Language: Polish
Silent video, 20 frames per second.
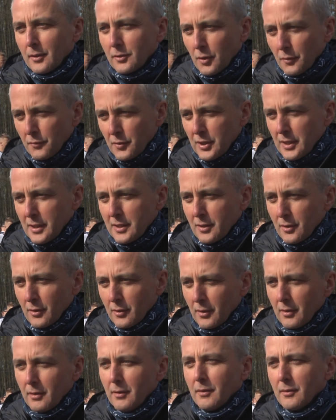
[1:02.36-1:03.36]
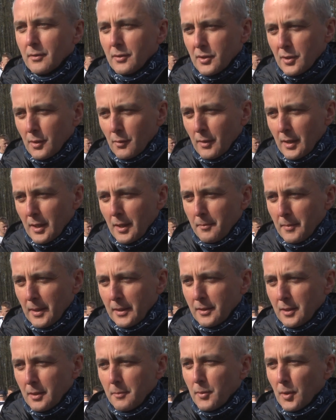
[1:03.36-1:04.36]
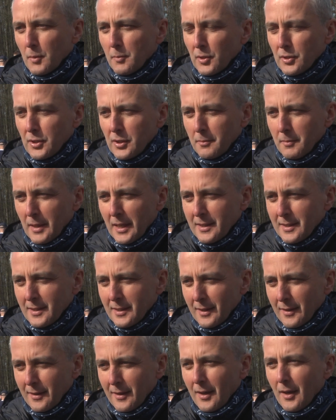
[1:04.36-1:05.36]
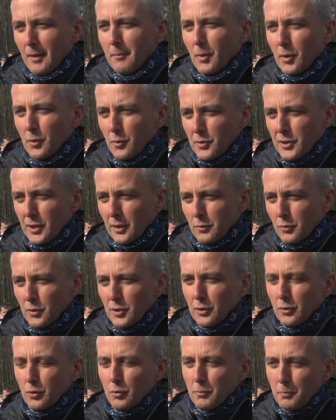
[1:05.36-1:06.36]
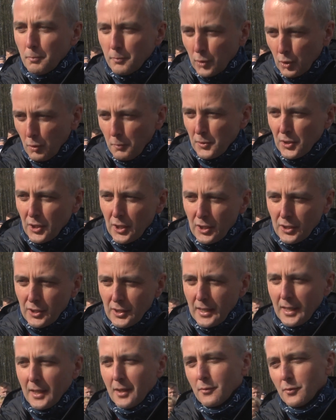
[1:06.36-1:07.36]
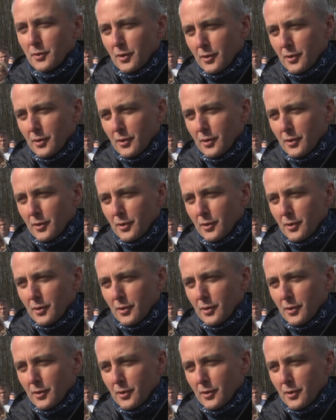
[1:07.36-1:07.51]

To wszystko są elementy promocji miasta, bo ludzie, którzy tu, tu przyjeżdżają,